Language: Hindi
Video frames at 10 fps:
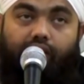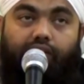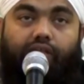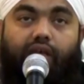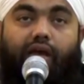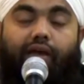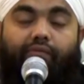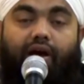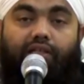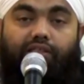इसके
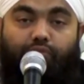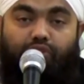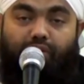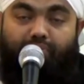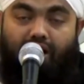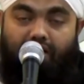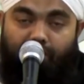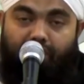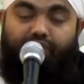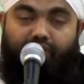अहवाल से मुझे
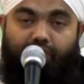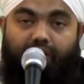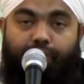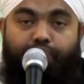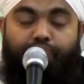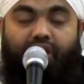बाखबर फरमा